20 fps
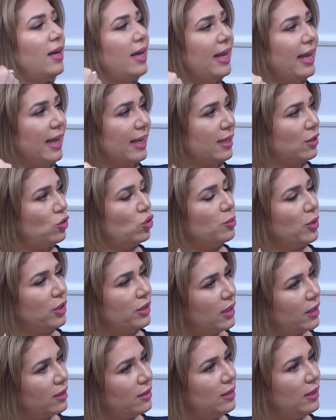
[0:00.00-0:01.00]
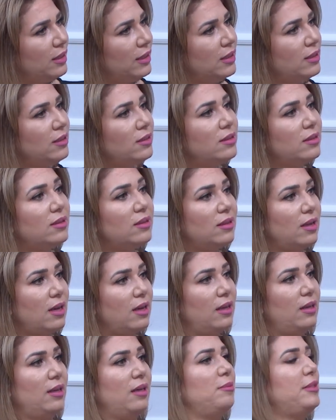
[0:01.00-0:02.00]
احنا شو معتقدين
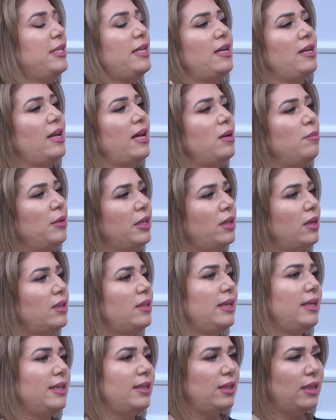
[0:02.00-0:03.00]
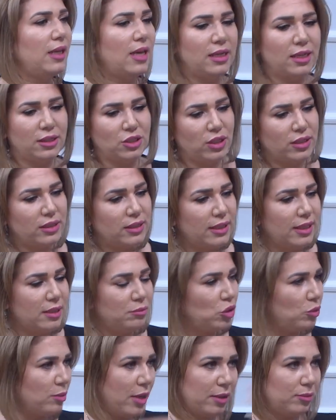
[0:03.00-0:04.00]
آه، مثلا انا معتقده اني انا شخصيه
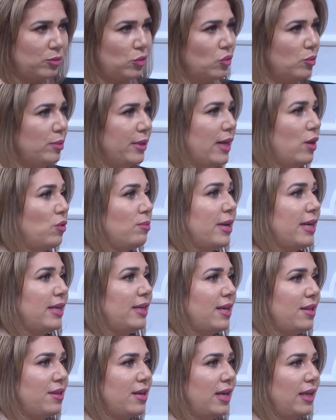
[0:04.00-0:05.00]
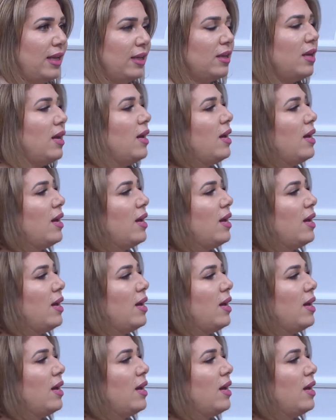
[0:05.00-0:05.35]
مش محبوبه او ما الى ذلك